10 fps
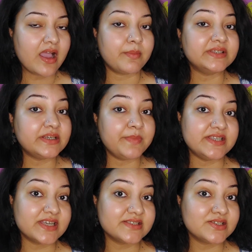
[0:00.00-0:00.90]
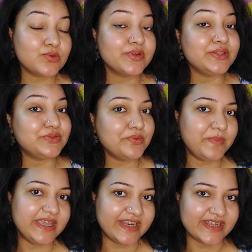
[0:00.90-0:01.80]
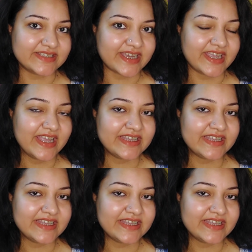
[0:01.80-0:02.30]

আমাদের মেজাজটাও কিন্তু বিগড়ে যায়